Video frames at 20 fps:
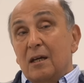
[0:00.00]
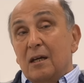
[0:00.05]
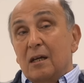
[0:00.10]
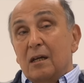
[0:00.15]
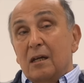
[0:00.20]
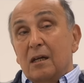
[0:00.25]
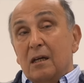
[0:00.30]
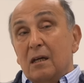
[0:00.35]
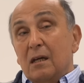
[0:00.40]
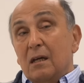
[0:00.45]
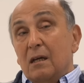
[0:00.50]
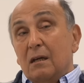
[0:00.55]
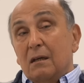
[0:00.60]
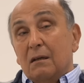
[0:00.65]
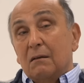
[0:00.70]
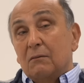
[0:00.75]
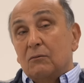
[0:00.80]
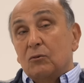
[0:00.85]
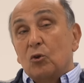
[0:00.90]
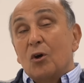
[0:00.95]

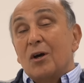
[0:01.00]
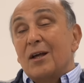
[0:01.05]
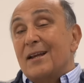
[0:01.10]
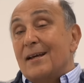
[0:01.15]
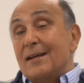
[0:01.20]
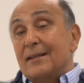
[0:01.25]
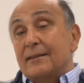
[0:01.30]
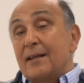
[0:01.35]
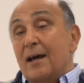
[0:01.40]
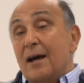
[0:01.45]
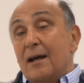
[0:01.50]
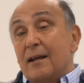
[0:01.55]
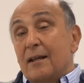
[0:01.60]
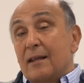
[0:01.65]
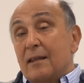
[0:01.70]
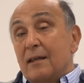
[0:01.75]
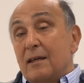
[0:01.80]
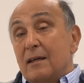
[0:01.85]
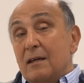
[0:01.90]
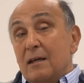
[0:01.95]
eh, toda la
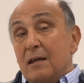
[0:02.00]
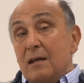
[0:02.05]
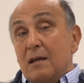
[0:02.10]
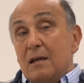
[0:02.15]
tarde,